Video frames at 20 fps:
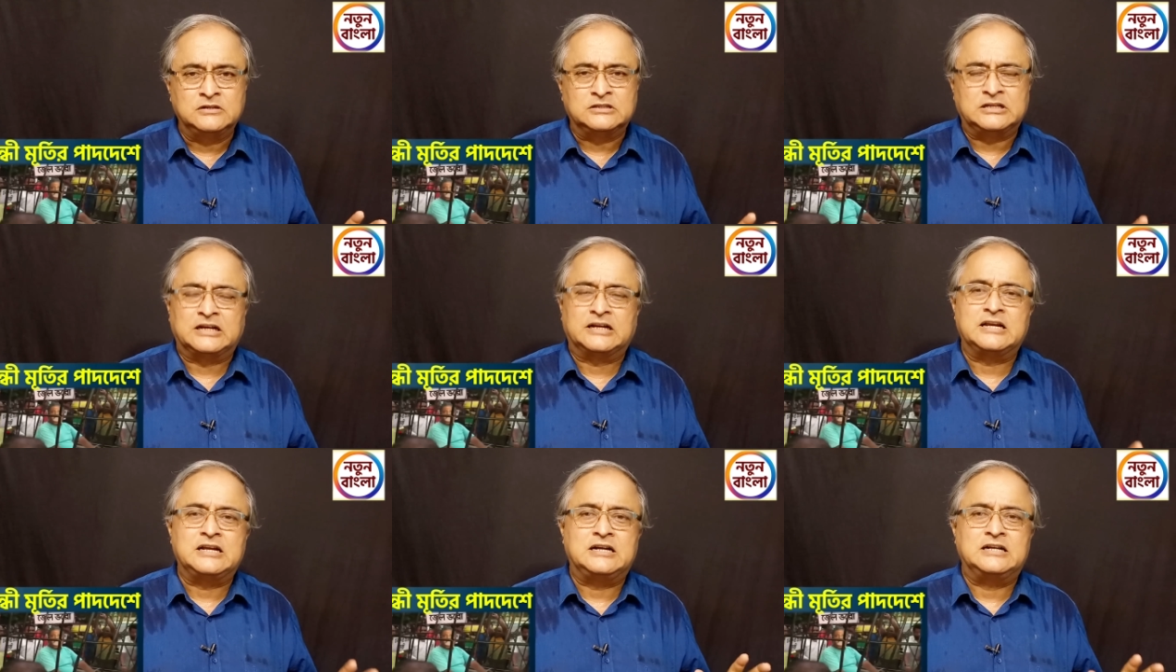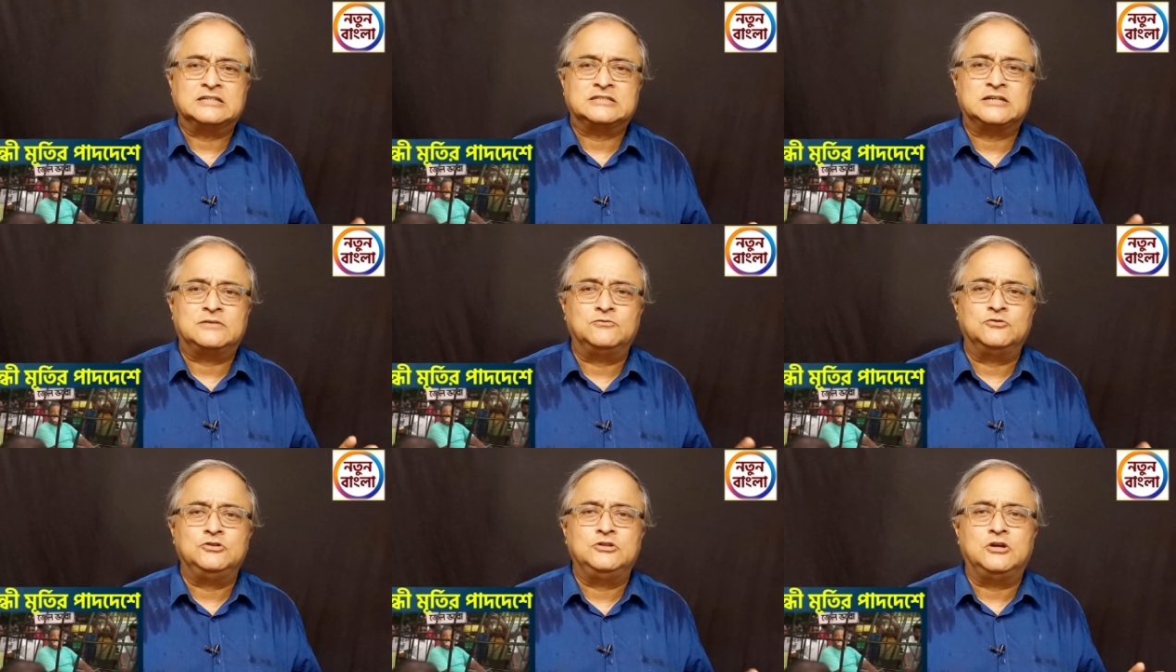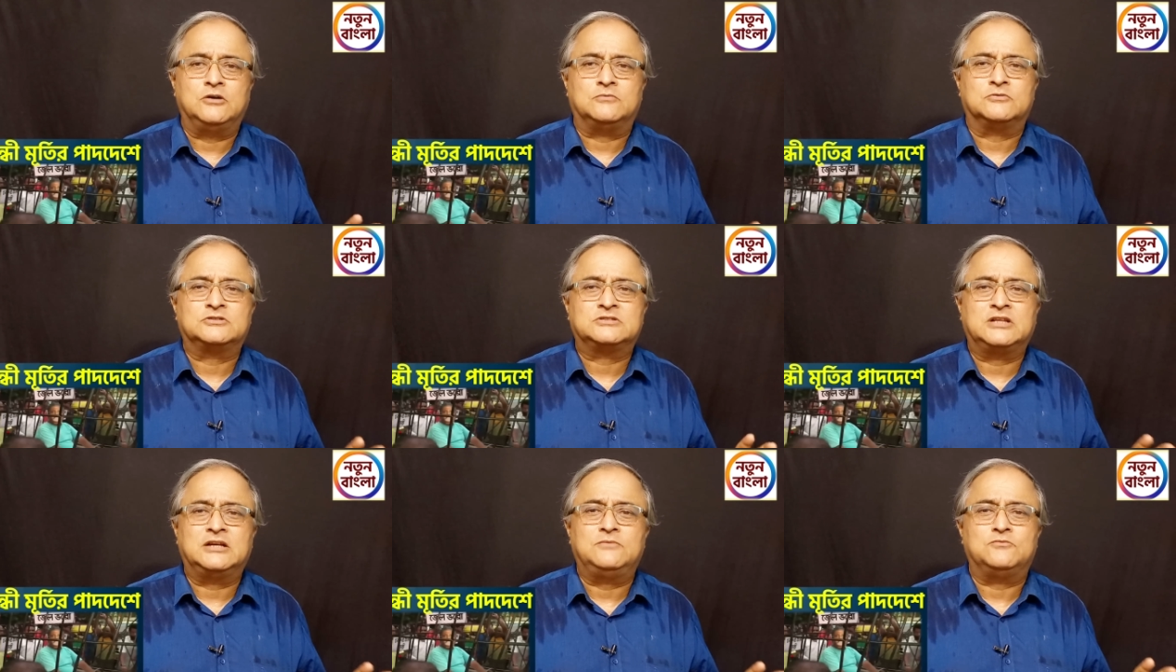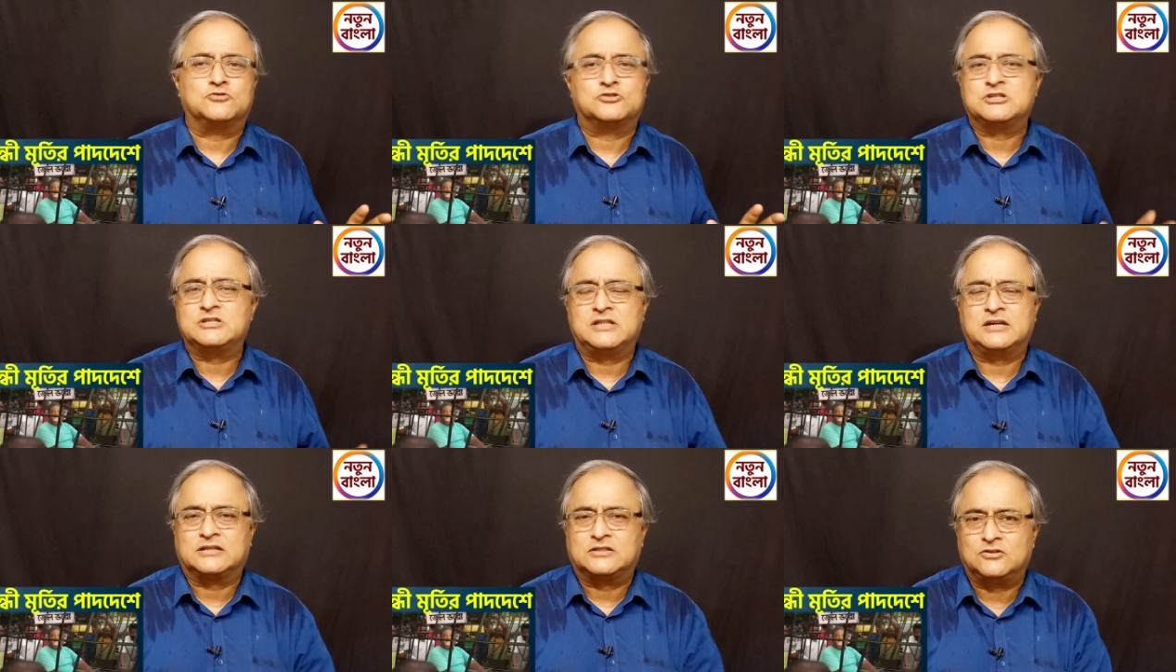তাকে খাঁচাবন্দি অবস্থায়
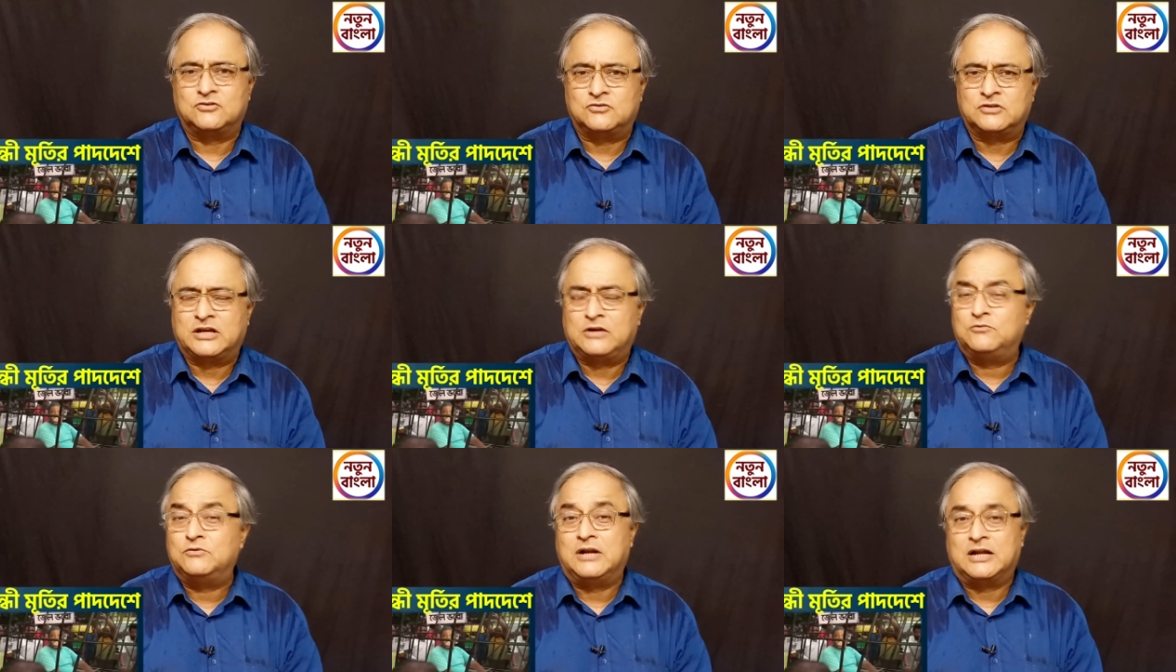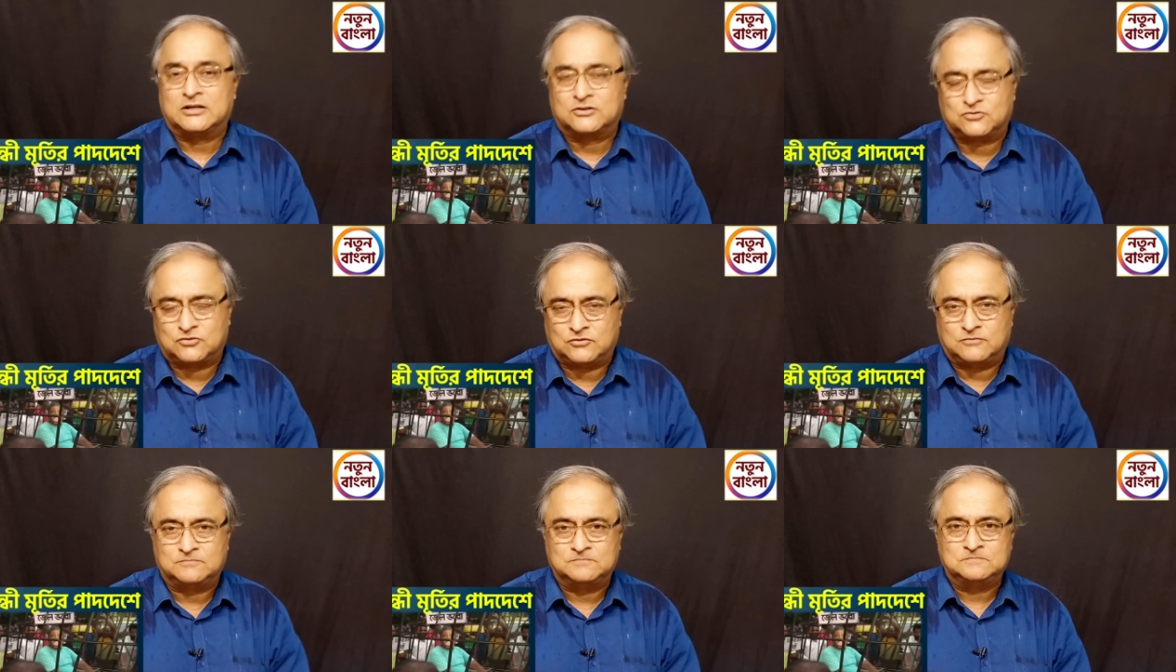বসে থাকতে হতো কেমন লাগতো